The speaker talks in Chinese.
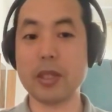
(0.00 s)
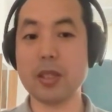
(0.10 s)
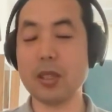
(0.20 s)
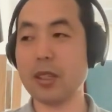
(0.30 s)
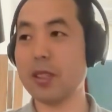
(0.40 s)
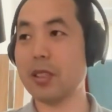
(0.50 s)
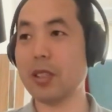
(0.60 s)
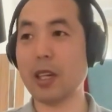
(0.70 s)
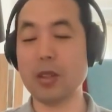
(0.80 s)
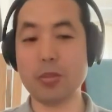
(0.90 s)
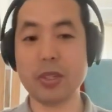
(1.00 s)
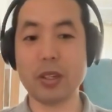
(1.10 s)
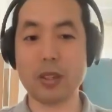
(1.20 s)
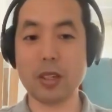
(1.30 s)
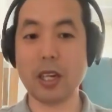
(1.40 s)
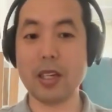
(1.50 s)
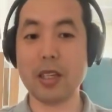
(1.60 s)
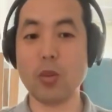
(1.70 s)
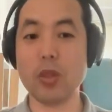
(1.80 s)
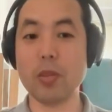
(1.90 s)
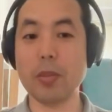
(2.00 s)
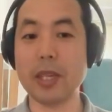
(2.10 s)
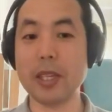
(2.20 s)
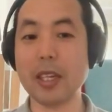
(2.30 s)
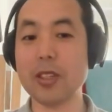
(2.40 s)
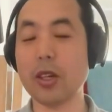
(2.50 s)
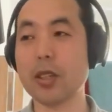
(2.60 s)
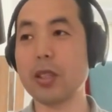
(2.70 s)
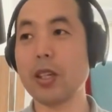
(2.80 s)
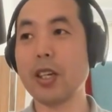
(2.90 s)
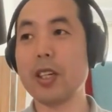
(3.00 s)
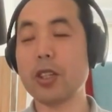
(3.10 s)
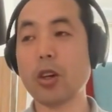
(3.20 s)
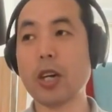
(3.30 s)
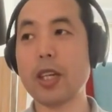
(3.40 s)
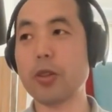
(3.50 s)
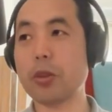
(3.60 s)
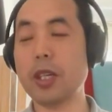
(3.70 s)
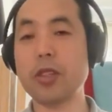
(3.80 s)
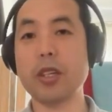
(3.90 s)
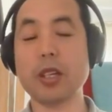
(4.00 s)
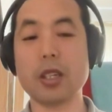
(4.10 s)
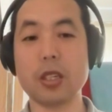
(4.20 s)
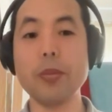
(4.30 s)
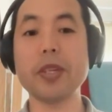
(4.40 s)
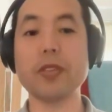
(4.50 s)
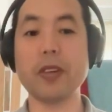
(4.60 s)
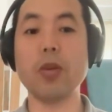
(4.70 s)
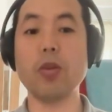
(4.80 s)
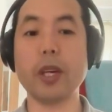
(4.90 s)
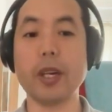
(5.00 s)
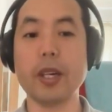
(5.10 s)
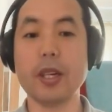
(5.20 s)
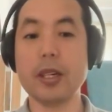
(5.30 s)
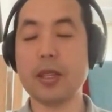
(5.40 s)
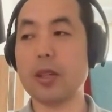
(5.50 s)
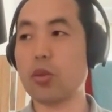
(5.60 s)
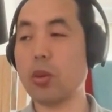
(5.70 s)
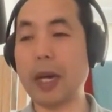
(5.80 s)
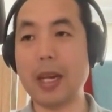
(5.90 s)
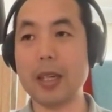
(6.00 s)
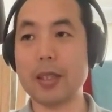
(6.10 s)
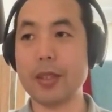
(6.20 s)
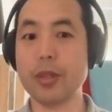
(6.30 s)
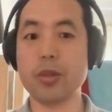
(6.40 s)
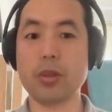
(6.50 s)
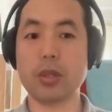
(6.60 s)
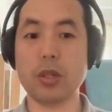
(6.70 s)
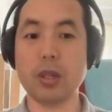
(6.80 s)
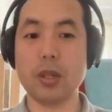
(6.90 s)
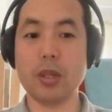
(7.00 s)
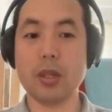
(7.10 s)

你俄罗斯他就不想和谈，那我怎么办呢？他召召开了，虽然叫一个和平峰会，那说白了其实就是